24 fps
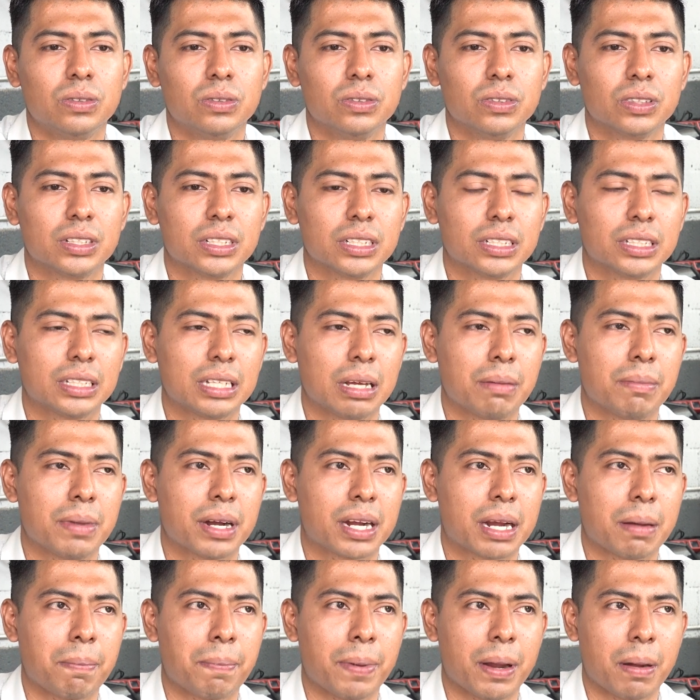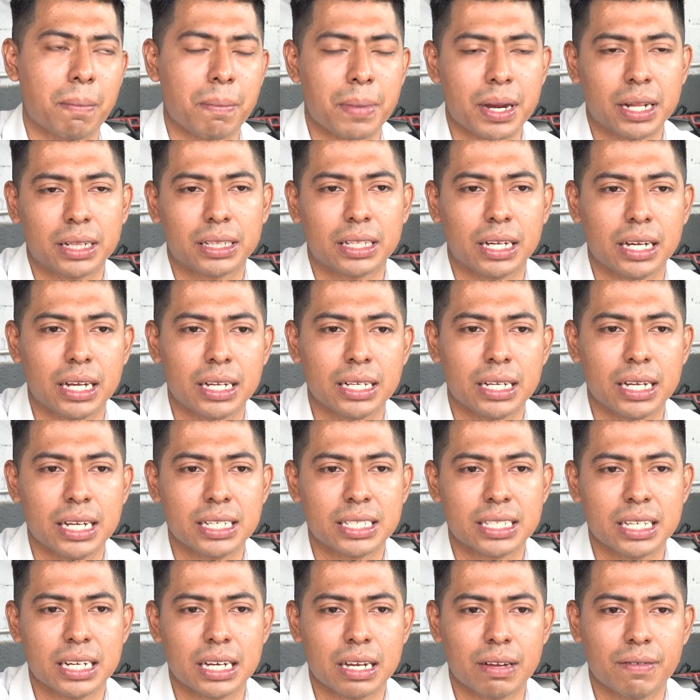un sistema que permita e-,
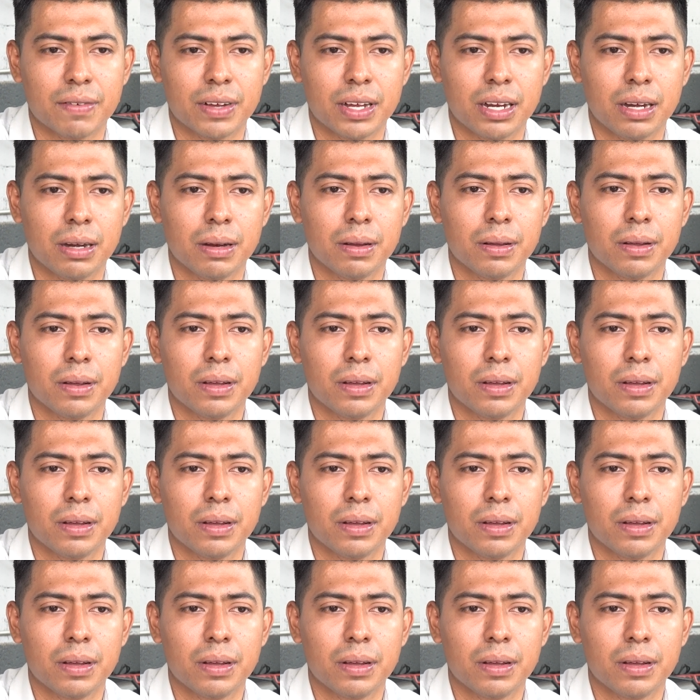ese nivel.